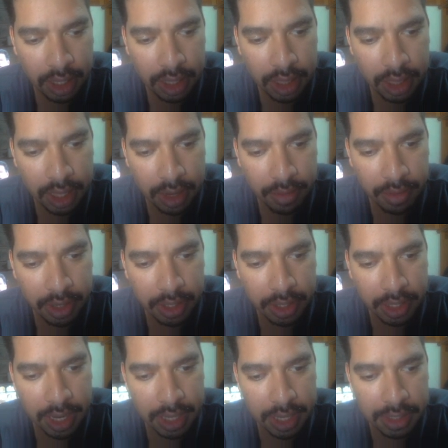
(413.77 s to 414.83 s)
da
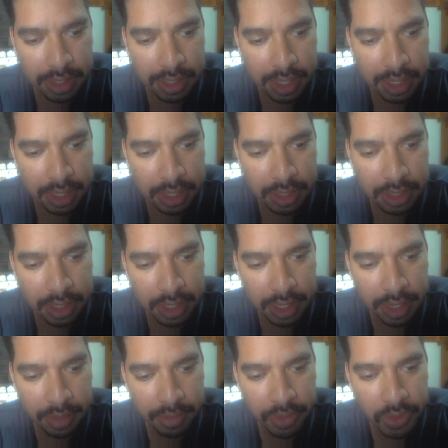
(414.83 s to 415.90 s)
verdade e de ser
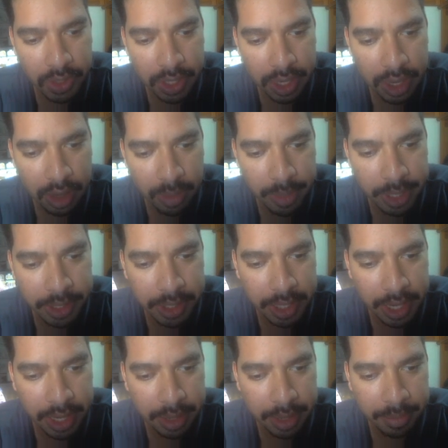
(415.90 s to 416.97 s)
quem você
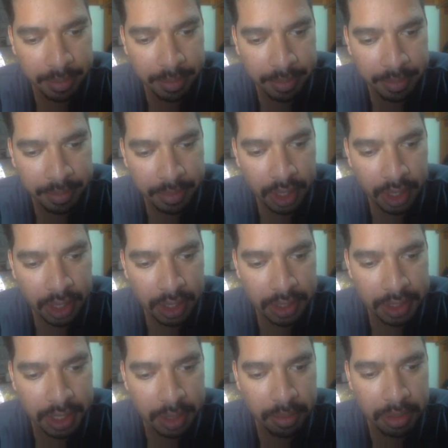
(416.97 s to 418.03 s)
realmente é
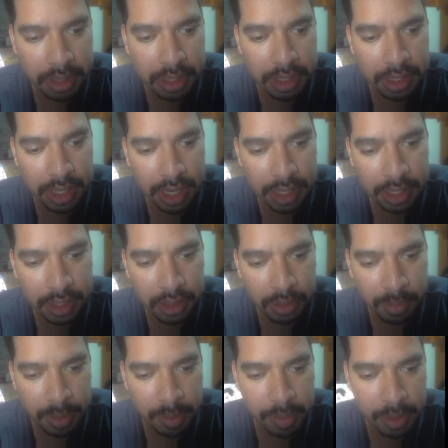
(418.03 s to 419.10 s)
sem precisar de
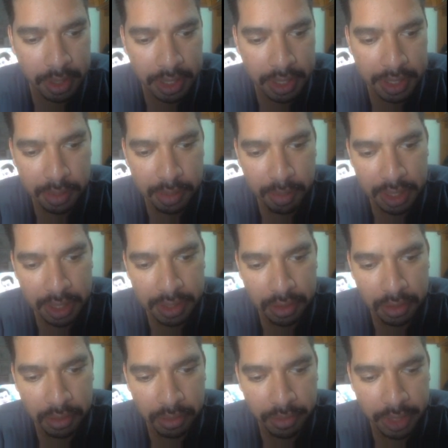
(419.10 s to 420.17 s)
superpoderes para ser
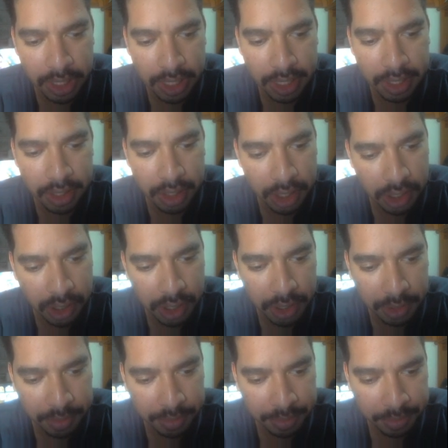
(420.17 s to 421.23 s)
um verdadeiro herói.
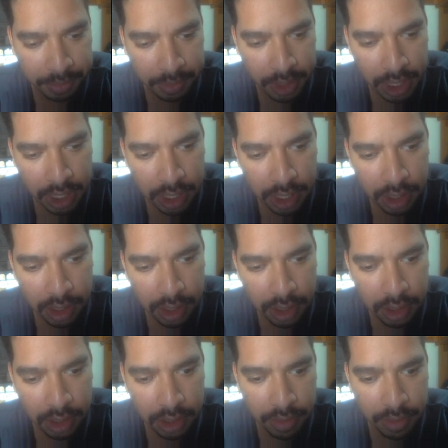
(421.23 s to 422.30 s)

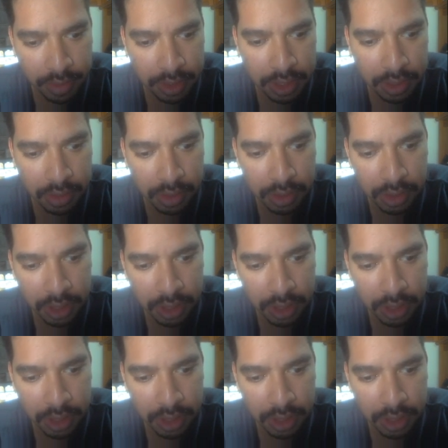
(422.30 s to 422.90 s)
Se você gostou